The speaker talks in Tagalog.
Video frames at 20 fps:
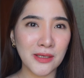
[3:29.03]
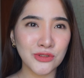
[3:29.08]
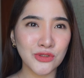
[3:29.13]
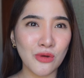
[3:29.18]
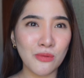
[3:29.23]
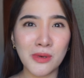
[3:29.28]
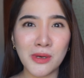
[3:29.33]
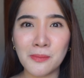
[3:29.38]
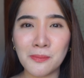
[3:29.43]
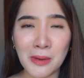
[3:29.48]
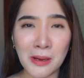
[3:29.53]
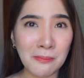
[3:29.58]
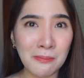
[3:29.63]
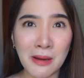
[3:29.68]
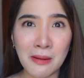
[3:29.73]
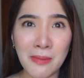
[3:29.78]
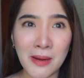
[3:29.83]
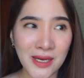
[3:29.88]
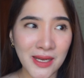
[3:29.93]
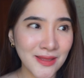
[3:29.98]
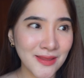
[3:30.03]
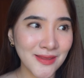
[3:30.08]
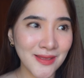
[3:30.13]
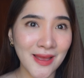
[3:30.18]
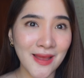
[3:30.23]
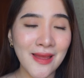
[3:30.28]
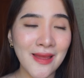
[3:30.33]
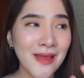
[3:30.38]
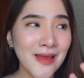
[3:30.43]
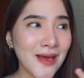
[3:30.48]
sobrang pagbabalat
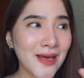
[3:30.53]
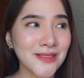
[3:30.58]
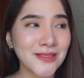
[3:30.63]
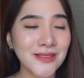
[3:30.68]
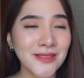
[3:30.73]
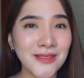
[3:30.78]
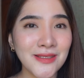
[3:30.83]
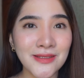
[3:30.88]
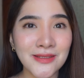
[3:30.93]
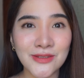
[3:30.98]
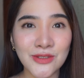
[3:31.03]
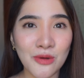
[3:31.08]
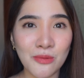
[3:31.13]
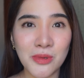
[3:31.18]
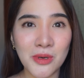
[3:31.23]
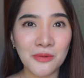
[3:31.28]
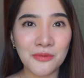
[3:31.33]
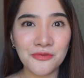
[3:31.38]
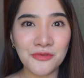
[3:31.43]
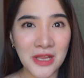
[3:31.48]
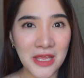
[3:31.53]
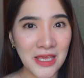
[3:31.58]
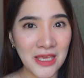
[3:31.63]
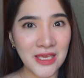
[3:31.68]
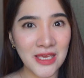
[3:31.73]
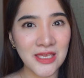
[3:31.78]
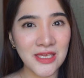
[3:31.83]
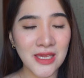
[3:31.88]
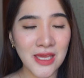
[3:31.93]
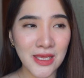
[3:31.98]
na as in sobrang
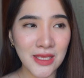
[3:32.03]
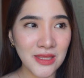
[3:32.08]
flaky niya.